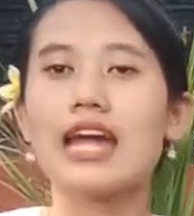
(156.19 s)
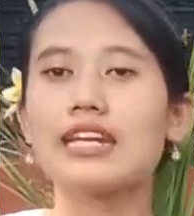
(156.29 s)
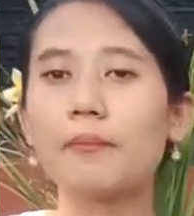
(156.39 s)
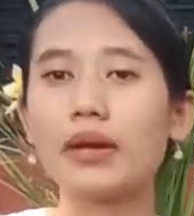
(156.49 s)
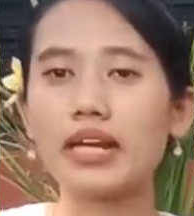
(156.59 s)

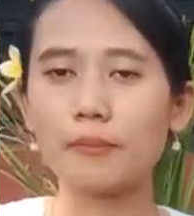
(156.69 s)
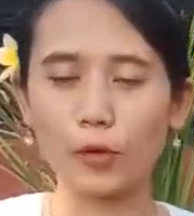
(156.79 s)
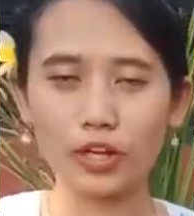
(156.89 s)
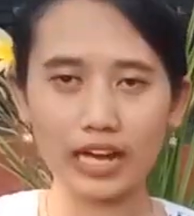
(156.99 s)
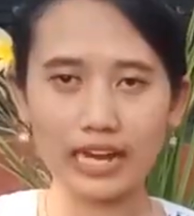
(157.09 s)
dan
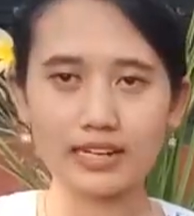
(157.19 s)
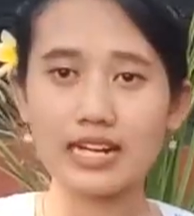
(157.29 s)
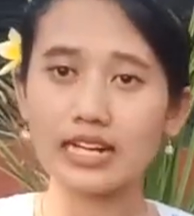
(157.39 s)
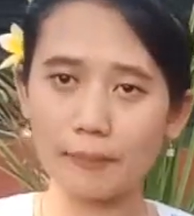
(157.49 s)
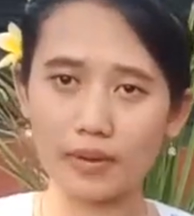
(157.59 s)
menimbulkan
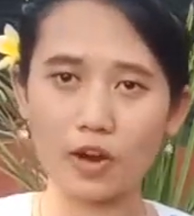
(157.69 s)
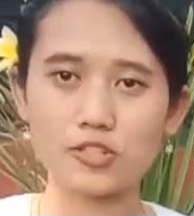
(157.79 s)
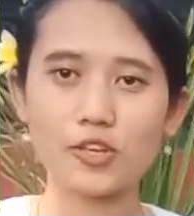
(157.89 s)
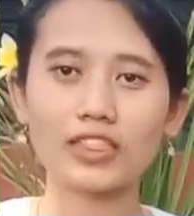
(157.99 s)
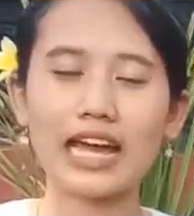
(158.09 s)

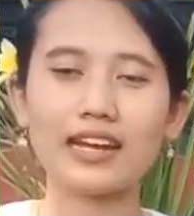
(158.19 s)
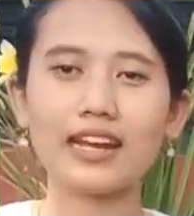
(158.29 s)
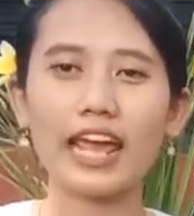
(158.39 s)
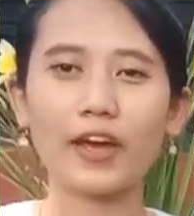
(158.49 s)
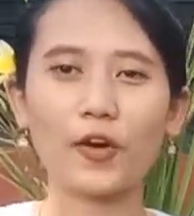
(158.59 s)
kemerosotan
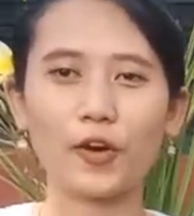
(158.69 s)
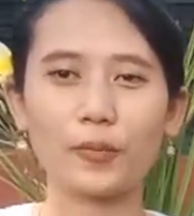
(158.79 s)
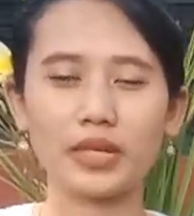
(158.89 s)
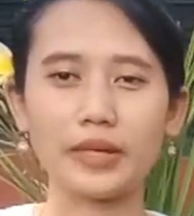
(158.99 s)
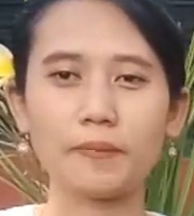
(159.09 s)

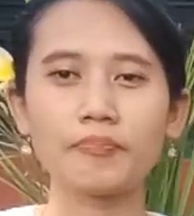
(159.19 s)
ekonomi.